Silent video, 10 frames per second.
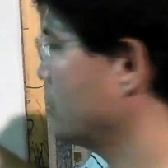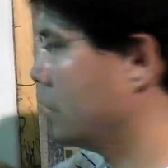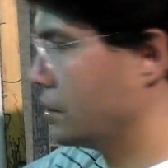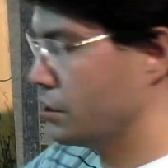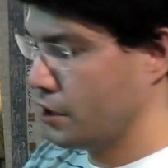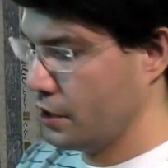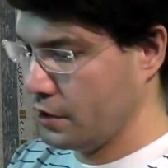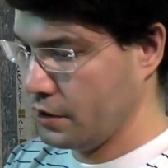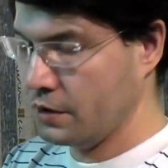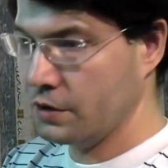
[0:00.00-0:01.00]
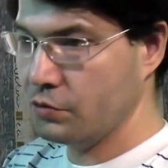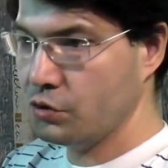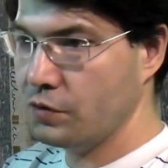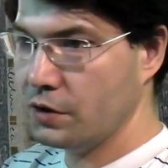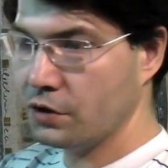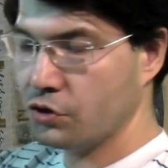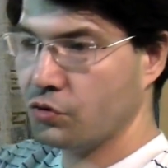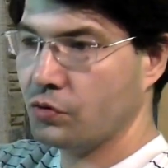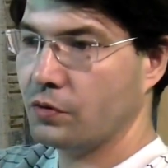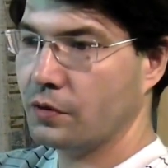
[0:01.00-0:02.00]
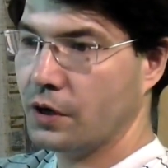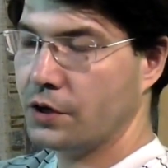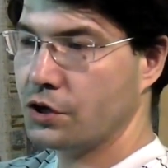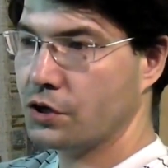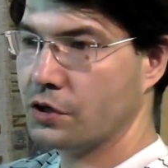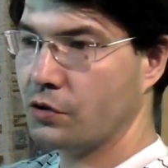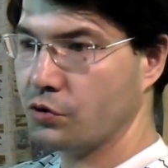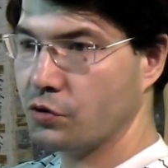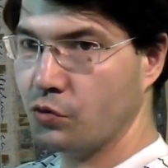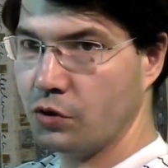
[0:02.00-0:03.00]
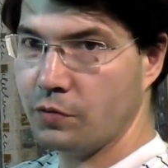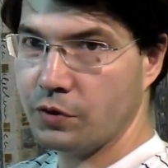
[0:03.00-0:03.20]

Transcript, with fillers: так же, как э, неудивительно, что нечто становится многим,